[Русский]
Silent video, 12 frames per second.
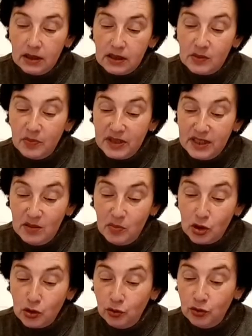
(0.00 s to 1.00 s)

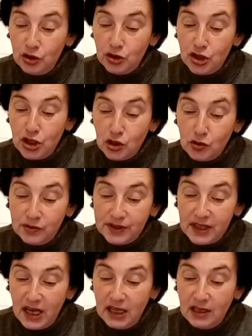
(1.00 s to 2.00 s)
Спасибо, что не
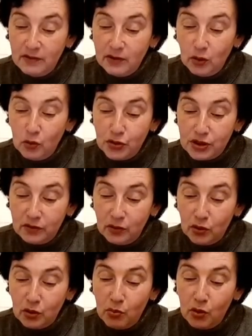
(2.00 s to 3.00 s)
чешутся и не
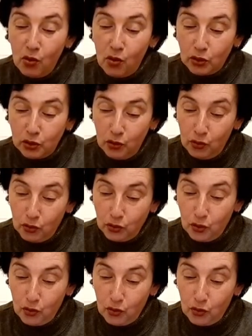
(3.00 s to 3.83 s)
выкусывают блох друг у